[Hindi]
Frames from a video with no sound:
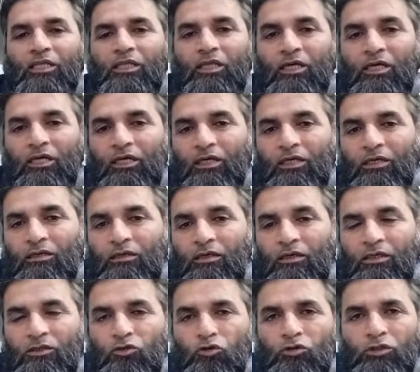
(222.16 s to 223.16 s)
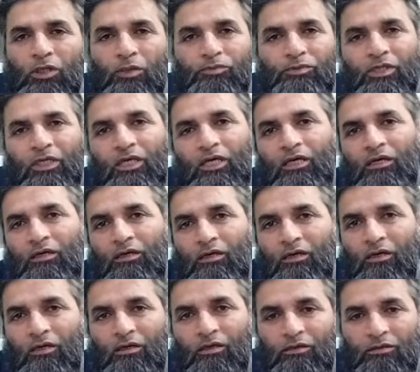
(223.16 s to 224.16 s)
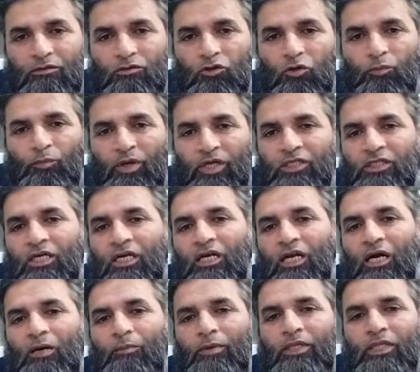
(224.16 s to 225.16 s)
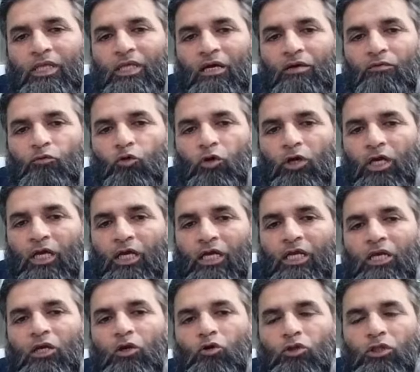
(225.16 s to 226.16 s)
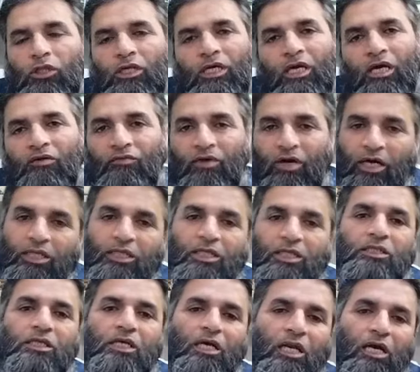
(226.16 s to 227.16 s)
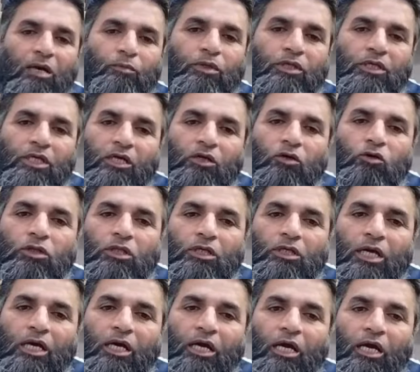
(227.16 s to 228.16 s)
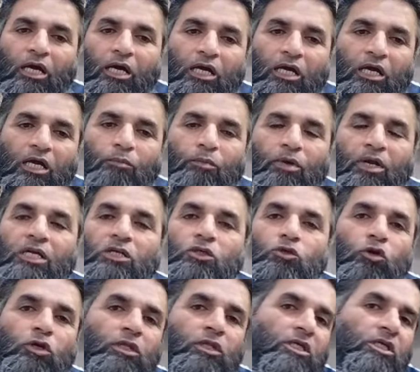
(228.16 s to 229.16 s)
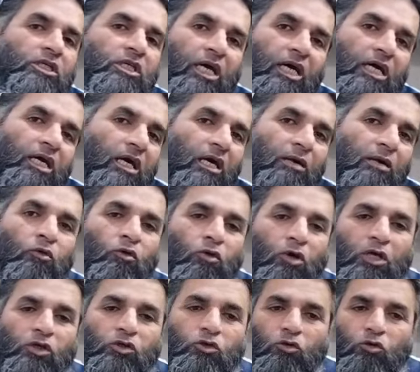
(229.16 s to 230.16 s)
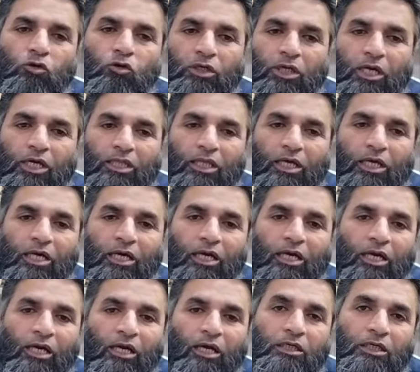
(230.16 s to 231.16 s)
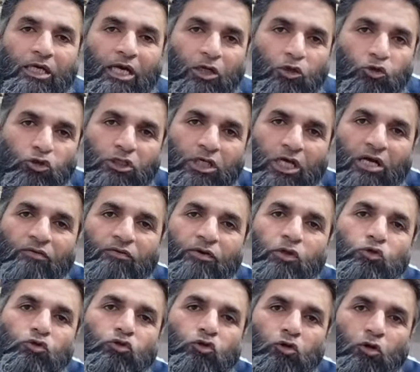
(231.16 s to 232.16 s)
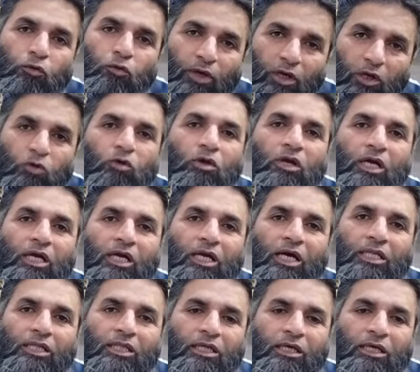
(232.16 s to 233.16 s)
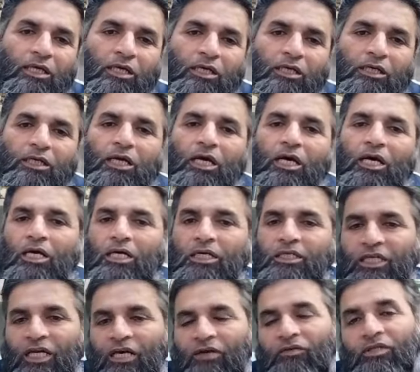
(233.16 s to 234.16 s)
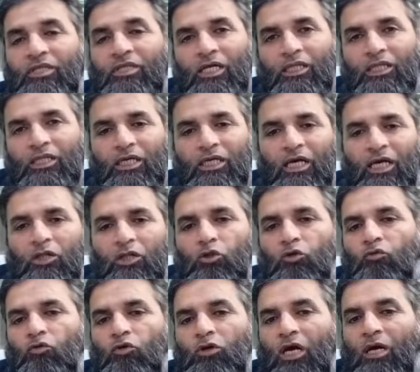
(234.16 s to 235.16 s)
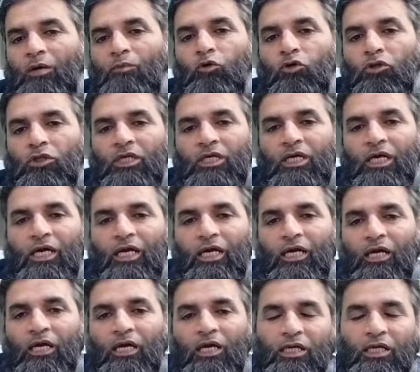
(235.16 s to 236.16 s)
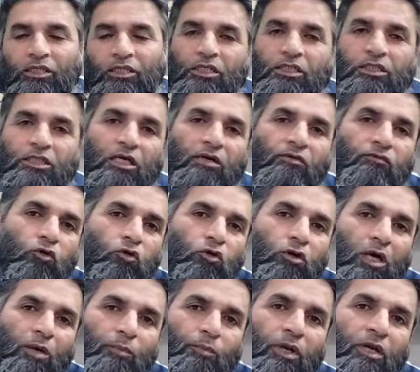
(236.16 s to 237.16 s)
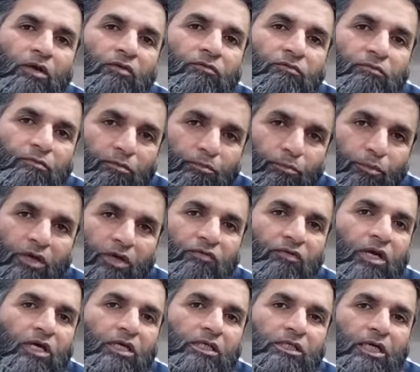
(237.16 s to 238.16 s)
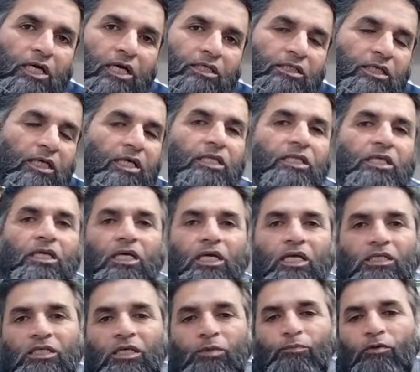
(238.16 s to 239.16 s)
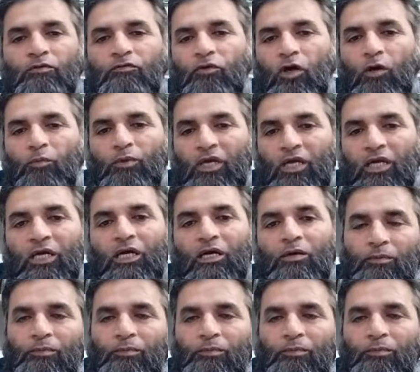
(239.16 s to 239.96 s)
के अंदर जो सबसे जो मेजर अलामत है वो एक ही होती है वाहद इसकी अलामत यही होती है कि मरीज को इंतजार कम होना शुरू हो जाता है या तो शहवत उसको बिल्कुल नहीं आती या अगर शहवत आती है तो वो कम होती है जिससे वो अपनी बीवी के साथ सही तरीके से परफॉर्म नहीं